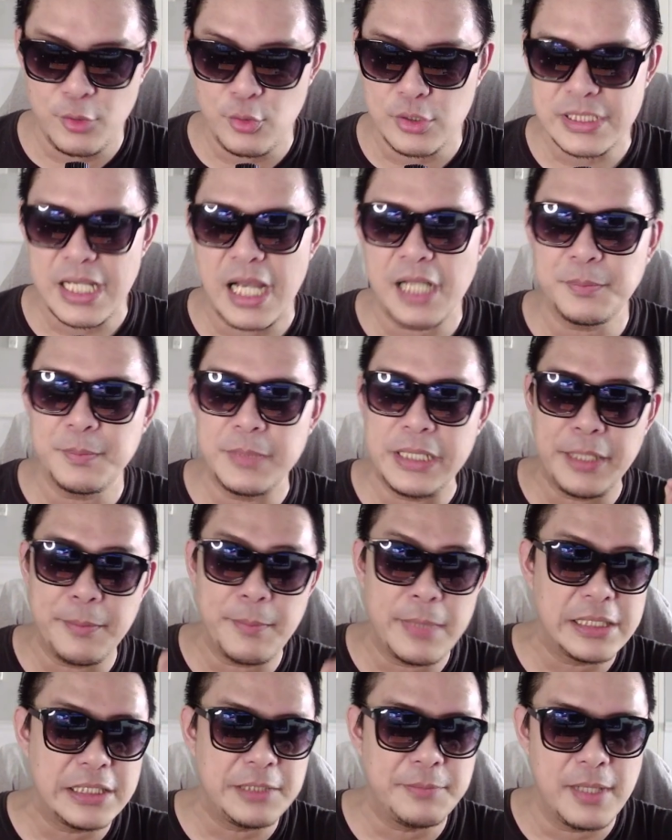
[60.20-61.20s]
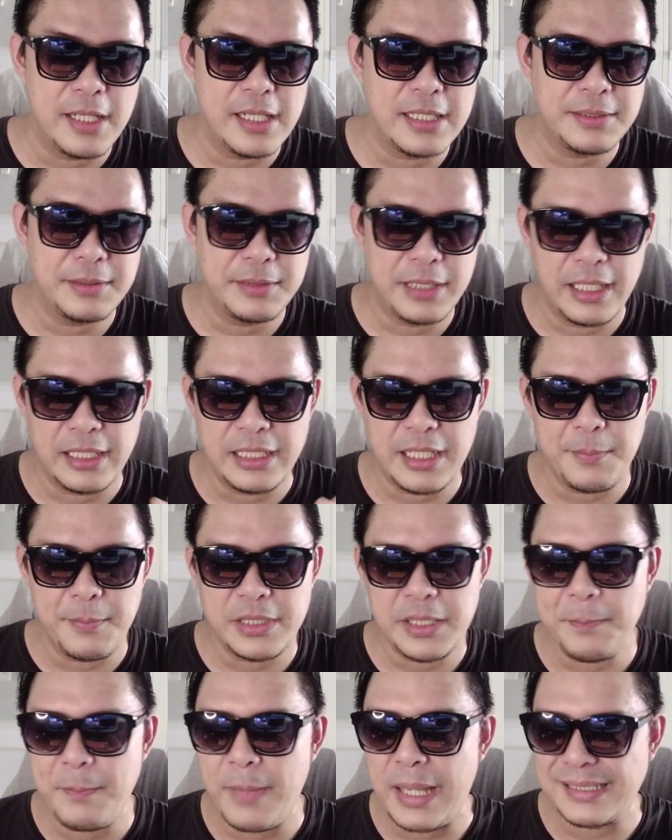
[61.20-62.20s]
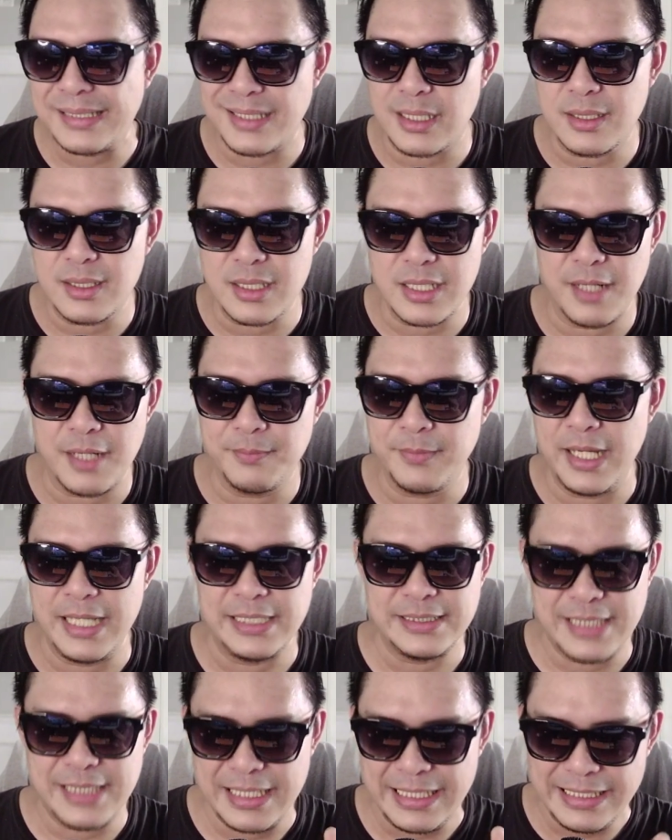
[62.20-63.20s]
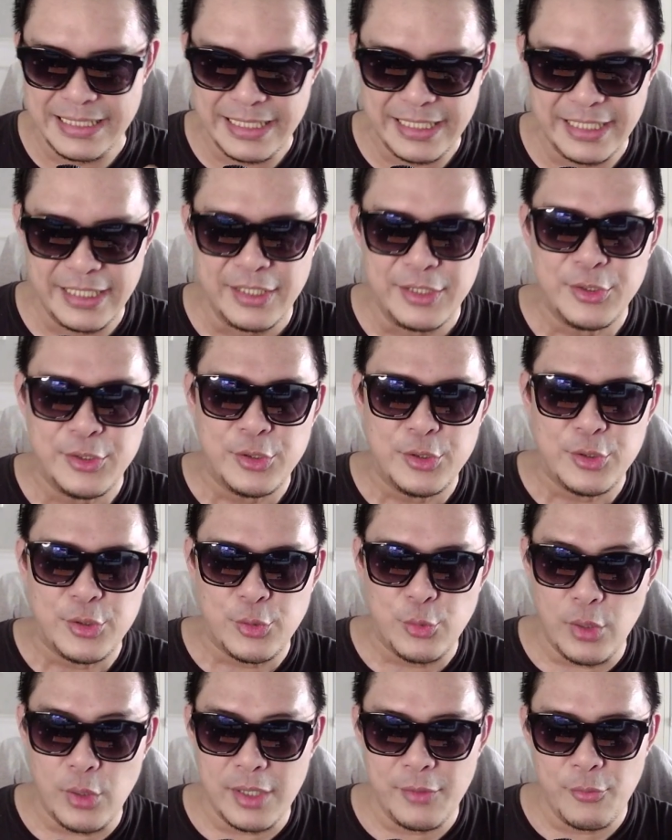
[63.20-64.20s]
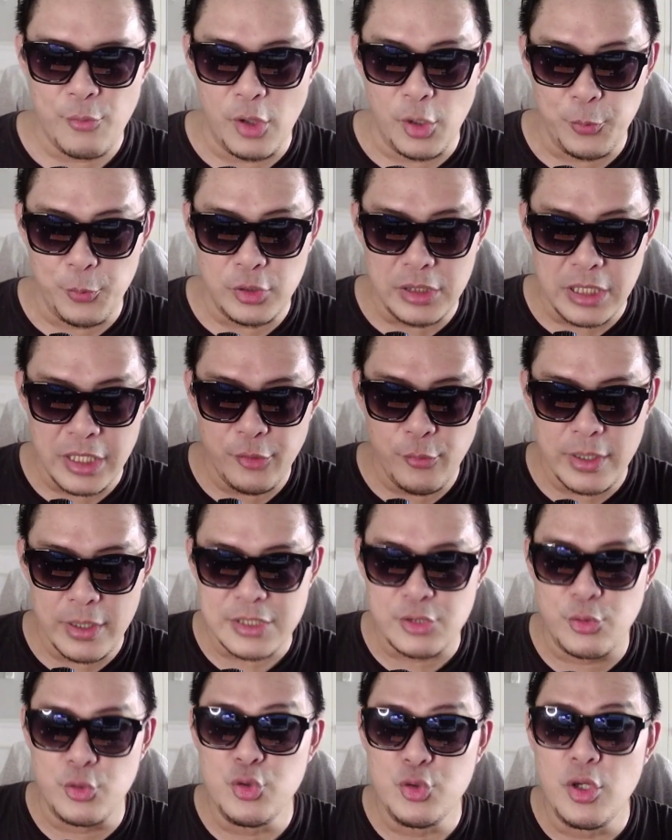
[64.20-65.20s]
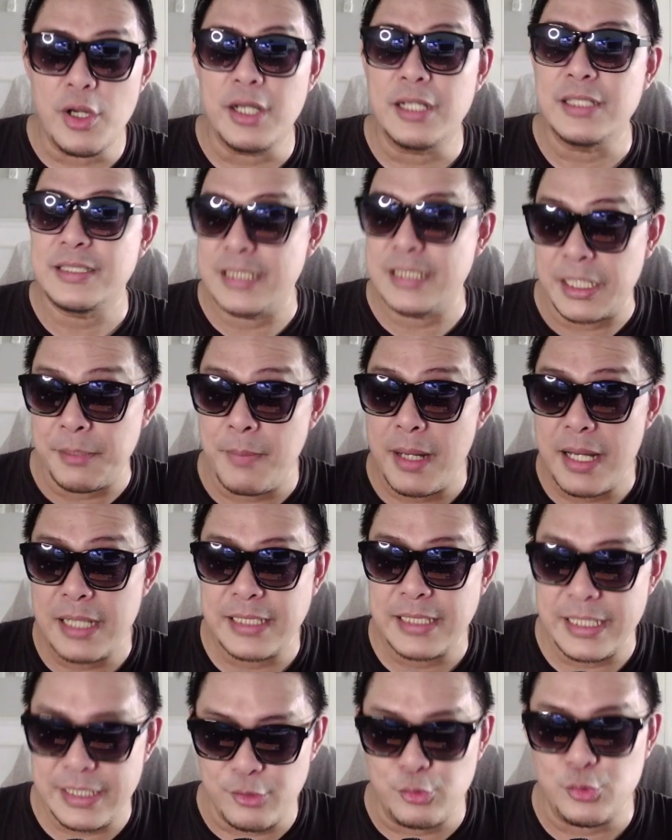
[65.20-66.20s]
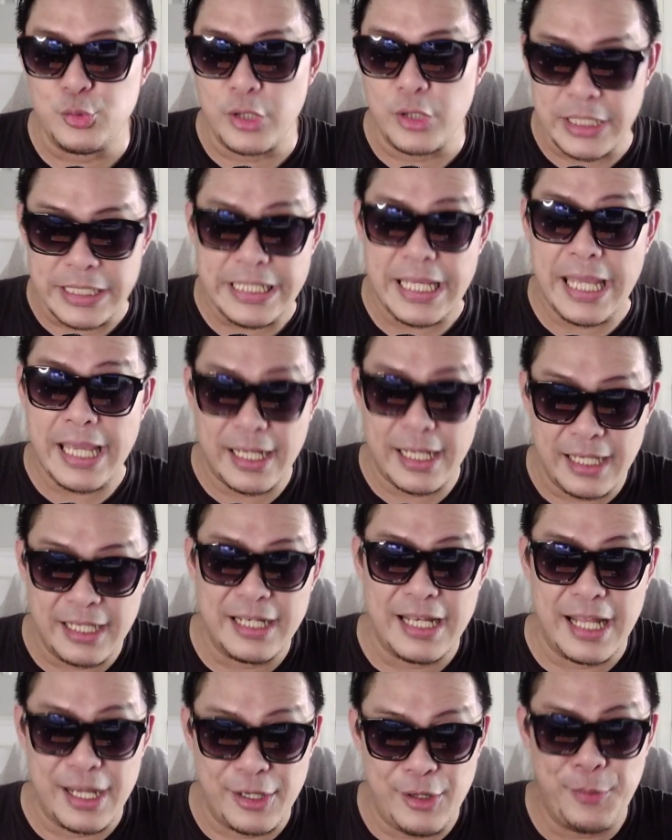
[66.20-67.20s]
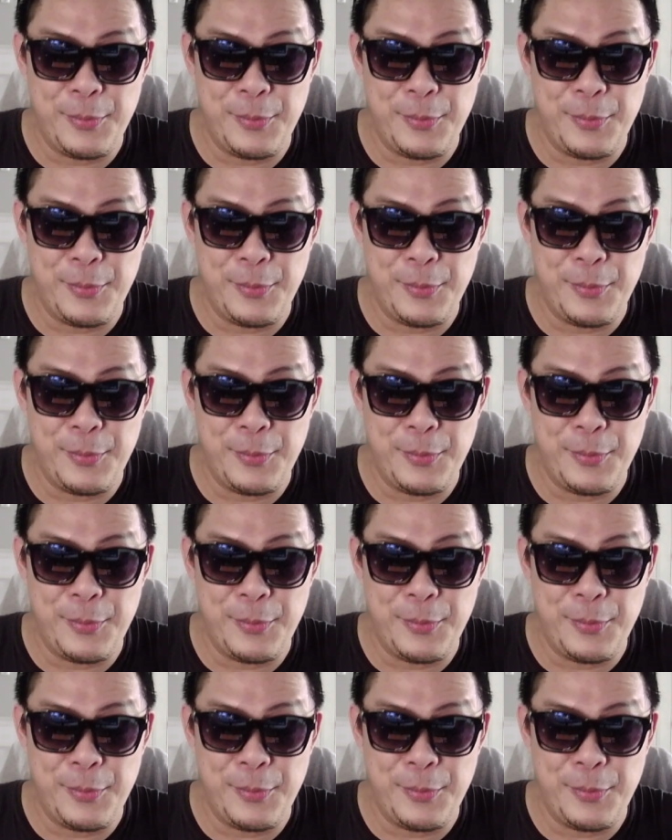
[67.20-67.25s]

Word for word: gue sangat menikmati banget yang namanya pattern drum guys. Jadi ini gue walaupun di request gue juga senang banget kayaknya untuk react lagu